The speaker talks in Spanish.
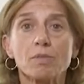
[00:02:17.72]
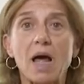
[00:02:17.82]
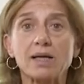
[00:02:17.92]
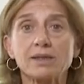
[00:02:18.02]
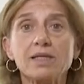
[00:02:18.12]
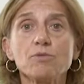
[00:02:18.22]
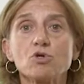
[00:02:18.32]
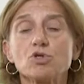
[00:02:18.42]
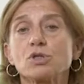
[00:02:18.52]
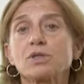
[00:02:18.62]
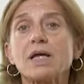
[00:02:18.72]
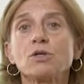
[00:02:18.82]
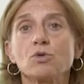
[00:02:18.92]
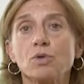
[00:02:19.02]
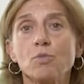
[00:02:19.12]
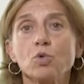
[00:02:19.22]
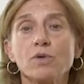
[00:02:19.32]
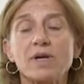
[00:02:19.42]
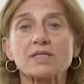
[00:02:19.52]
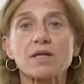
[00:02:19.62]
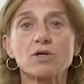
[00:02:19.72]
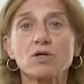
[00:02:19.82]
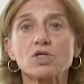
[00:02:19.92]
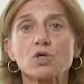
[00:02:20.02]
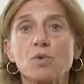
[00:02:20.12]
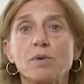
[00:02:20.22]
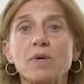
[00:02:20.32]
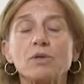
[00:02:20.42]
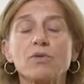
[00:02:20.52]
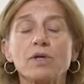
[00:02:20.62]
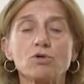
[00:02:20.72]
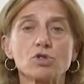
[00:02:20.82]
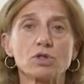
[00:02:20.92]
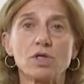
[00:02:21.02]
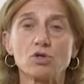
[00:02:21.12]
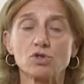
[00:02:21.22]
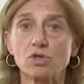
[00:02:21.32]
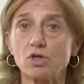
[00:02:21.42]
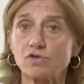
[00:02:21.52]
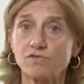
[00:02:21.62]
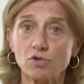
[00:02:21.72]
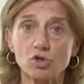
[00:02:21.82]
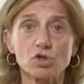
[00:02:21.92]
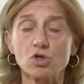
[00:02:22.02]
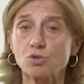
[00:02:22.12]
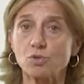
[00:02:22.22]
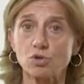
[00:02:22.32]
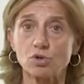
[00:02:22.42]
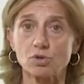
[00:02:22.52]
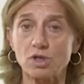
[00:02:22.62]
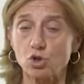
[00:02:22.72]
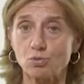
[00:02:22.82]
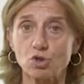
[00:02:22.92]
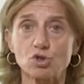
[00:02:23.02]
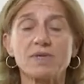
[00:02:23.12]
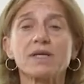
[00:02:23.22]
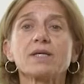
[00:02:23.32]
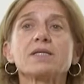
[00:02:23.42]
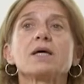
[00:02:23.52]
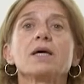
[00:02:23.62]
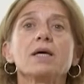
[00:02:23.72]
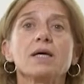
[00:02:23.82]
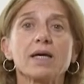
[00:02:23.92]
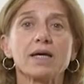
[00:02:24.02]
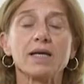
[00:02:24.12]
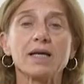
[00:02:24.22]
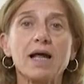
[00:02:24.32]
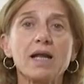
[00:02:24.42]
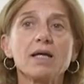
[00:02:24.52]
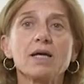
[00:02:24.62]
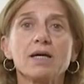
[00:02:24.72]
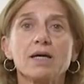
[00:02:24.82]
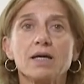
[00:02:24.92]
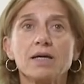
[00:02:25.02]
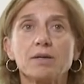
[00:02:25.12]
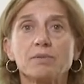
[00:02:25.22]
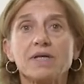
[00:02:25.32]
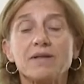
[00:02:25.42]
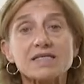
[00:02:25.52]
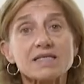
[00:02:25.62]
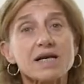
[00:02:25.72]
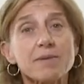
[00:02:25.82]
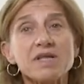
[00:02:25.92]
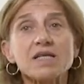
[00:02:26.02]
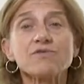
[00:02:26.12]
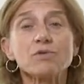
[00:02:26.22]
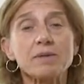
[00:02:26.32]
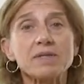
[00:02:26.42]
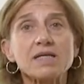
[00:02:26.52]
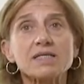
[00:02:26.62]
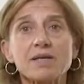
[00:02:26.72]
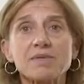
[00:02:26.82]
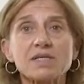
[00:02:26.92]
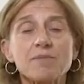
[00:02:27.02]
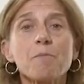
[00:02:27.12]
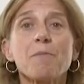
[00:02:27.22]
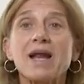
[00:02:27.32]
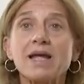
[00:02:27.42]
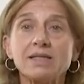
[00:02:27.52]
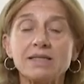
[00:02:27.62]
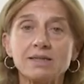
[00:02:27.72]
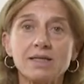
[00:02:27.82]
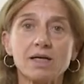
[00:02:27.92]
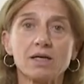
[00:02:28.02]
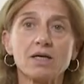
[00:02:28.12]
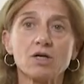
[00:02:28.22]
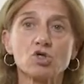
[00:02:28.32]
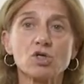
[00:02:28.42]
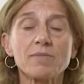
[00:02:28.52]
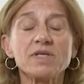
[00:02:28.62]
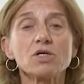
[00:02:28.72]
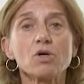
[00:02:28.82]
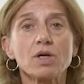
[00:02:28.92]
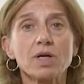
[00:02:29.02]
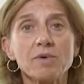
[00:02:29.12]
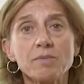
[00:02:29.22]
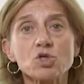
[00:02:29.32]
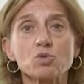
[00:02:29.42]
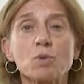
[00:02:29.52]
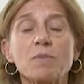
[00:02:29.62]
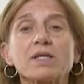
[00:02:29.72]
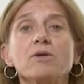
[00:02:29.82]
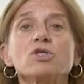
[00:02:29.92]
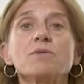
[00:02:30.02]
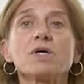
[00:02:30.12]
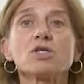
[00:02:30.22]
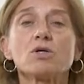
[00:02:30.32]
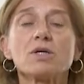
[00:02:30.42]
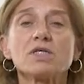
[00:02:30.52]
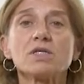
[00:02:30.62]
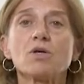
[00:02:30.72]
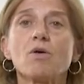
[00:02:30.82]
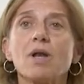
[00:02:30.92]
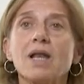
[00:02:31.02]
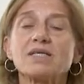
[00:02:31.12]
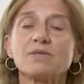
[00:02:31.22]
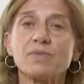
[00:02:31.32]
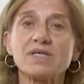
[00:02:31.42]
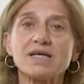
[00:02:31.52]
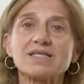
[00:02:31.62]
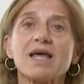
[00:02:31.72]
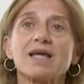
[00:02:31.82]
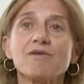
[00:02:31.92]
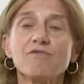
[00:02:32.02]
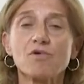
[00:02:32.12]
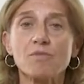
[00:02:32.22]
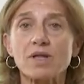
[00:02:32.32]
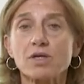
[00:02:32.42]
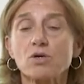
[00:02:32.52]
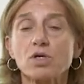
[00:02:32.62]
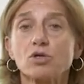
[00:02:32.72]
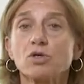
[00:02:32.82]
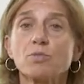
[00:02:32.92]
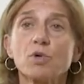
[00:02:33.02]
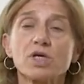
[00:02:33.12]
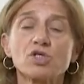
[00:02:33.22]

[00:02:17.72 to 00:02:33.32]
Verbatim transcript: activos tanto en el mundo de las acciones como en el mando de los, de los, de los fondos, de los, bonos de los bonos verdes. En general, eh, te das esas herramientas fundamentales además también para entender no solamente los requerimientos por parte de los inversores, sino las empresas, qué información y otro tipo de